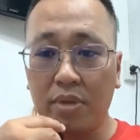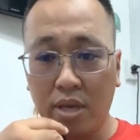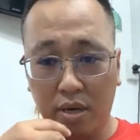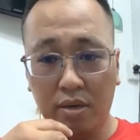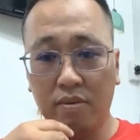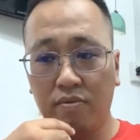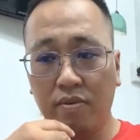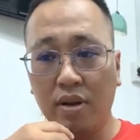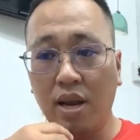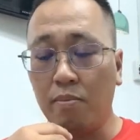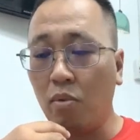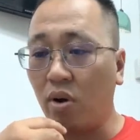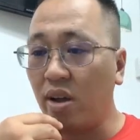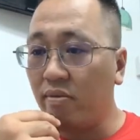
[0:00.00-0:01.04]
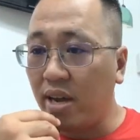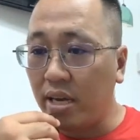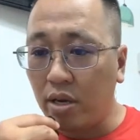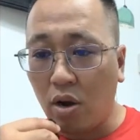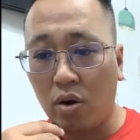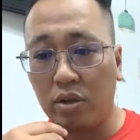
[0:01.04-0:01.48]
dự với lại một cái vai
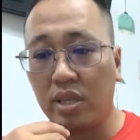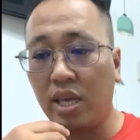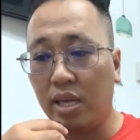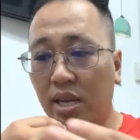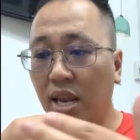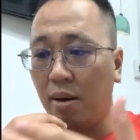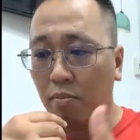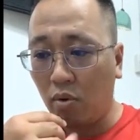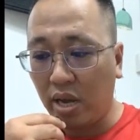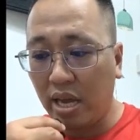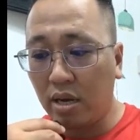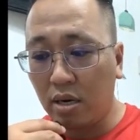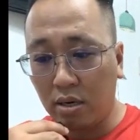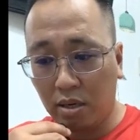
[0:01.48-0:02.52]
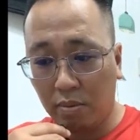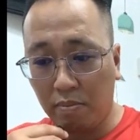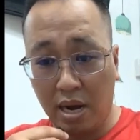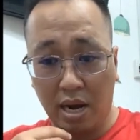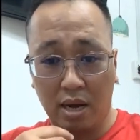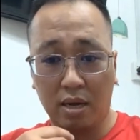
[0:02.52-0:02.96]
trò chỉ là một cái người
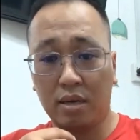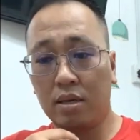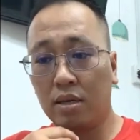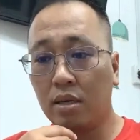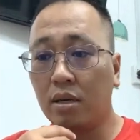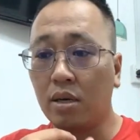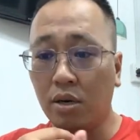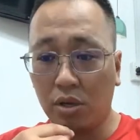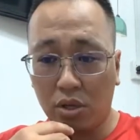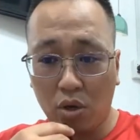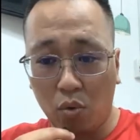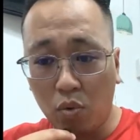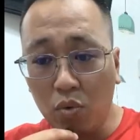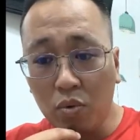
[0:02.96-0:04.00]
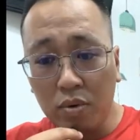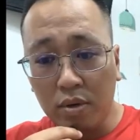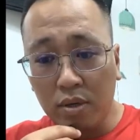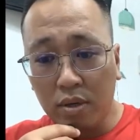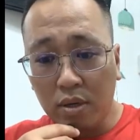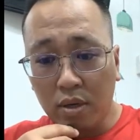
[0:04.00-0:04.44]
mà người chủ
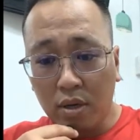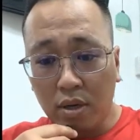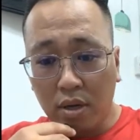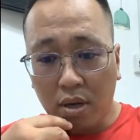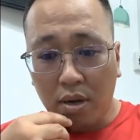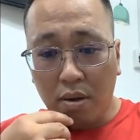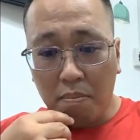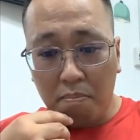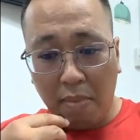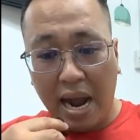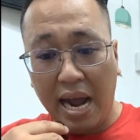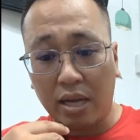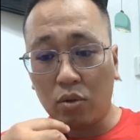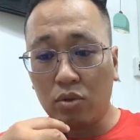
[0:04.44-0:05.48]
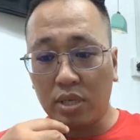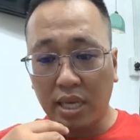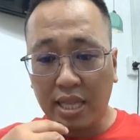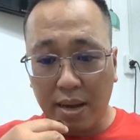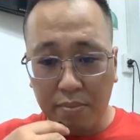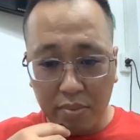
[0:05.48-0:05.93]
mà tôi sẽ
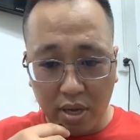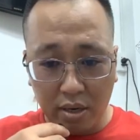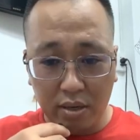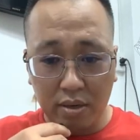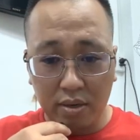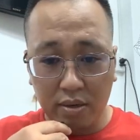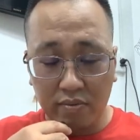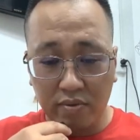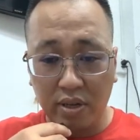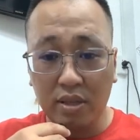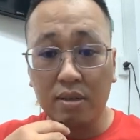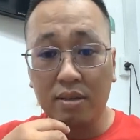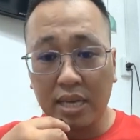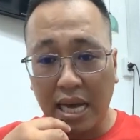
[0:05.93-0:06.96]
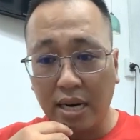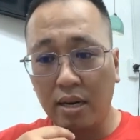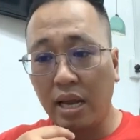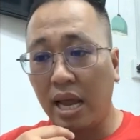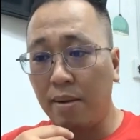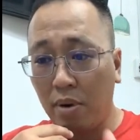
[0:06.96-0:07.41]
tham dự với tư cách
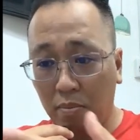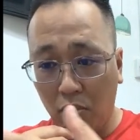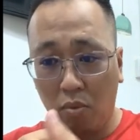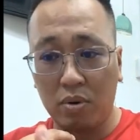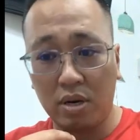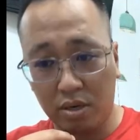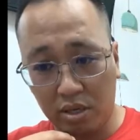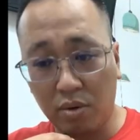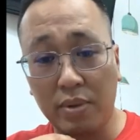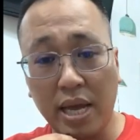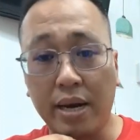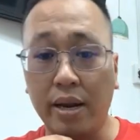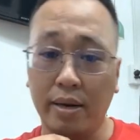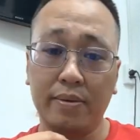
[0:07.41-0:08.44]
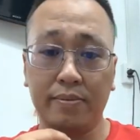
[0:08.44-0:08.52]
em là một người trong gia đình